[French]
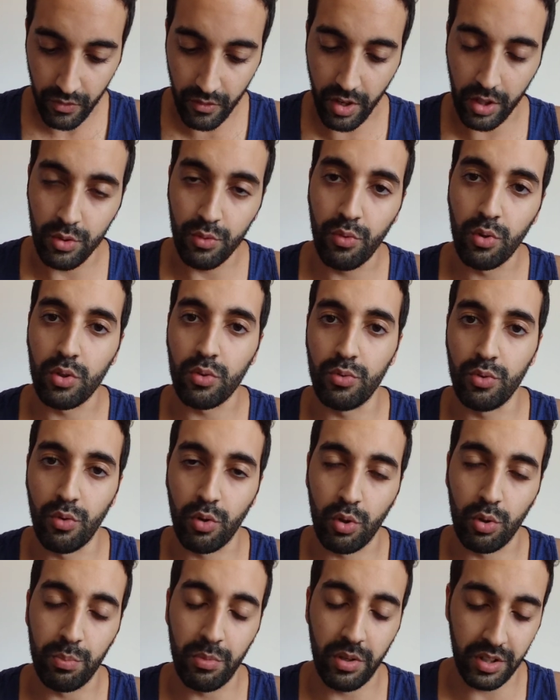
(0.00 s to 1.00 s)
Voilà,
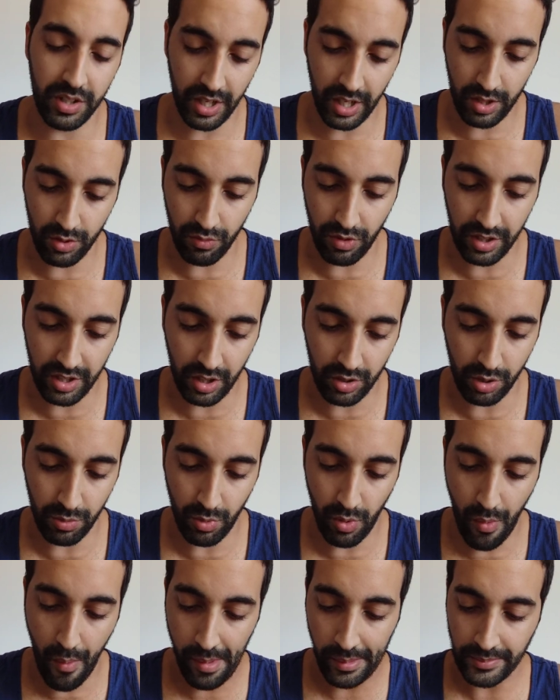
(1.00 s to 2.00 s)
nouveau, compte bancaire et nouvelle carte
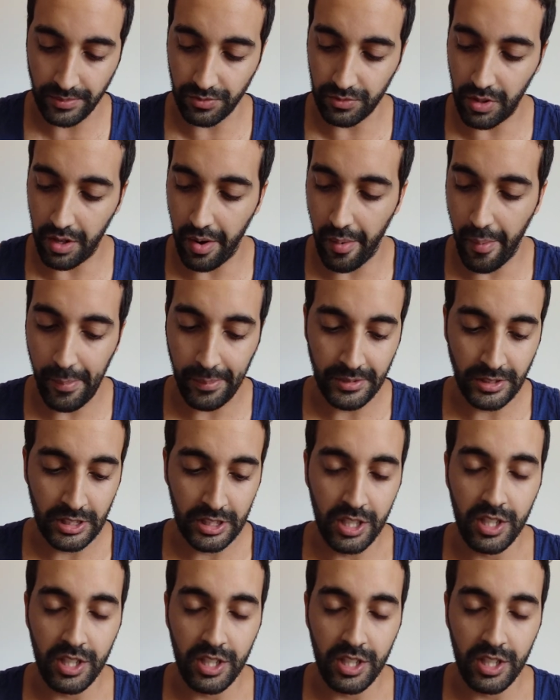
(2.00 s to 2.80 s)
bleue. Voilà.